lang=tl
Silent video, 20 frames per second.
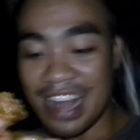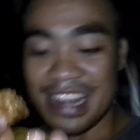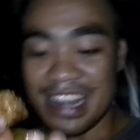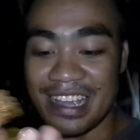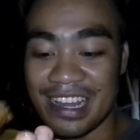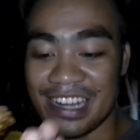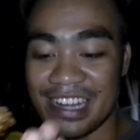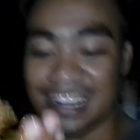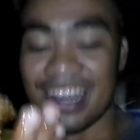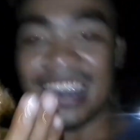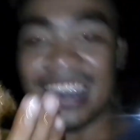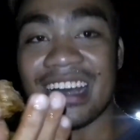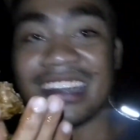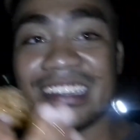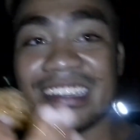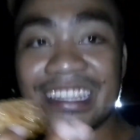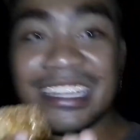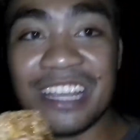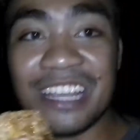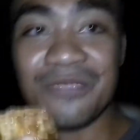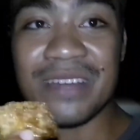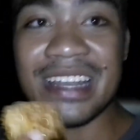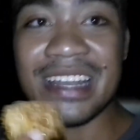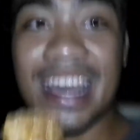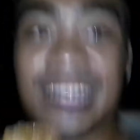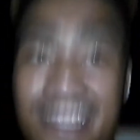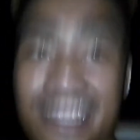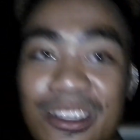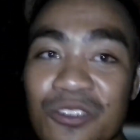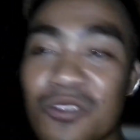honey kanina. Titikman
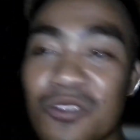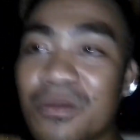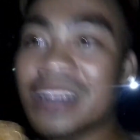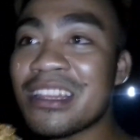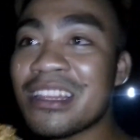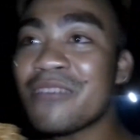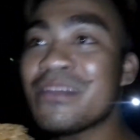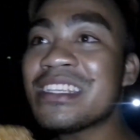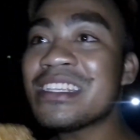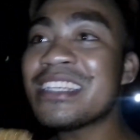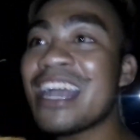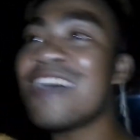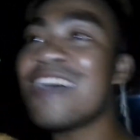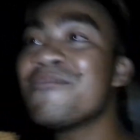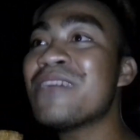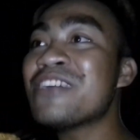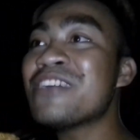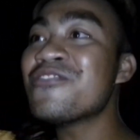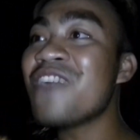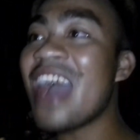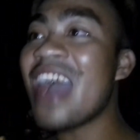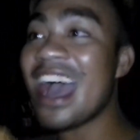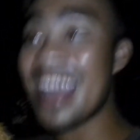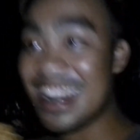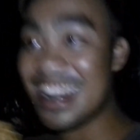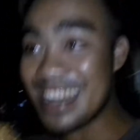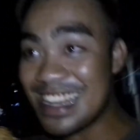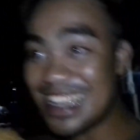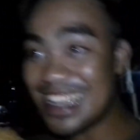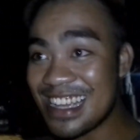natin kung matamis nga ba yung
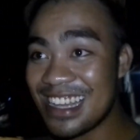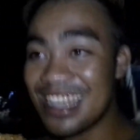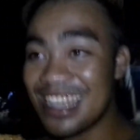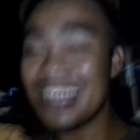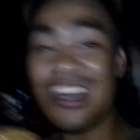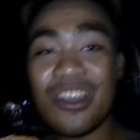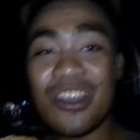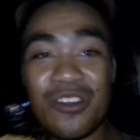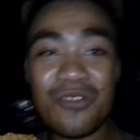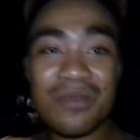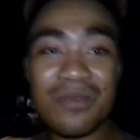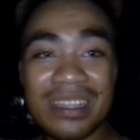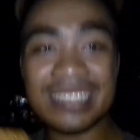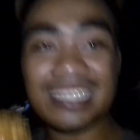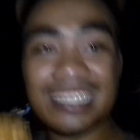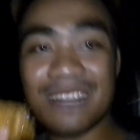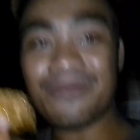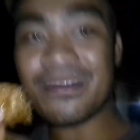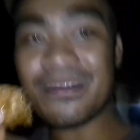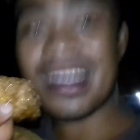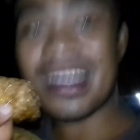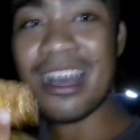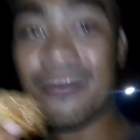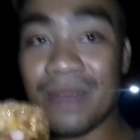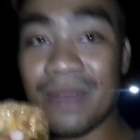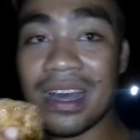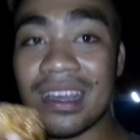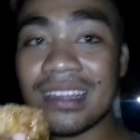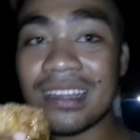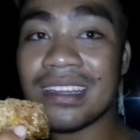honey. Kung masarap nga
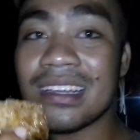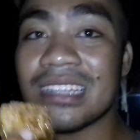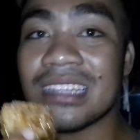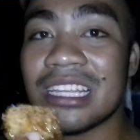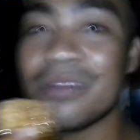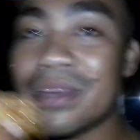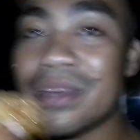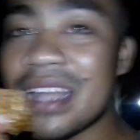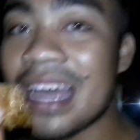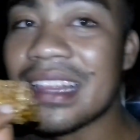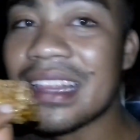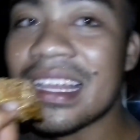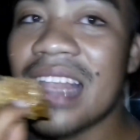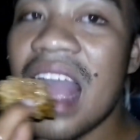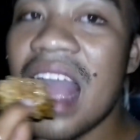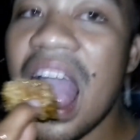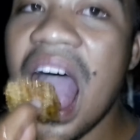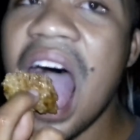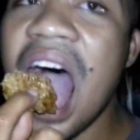ba. Tikman natin.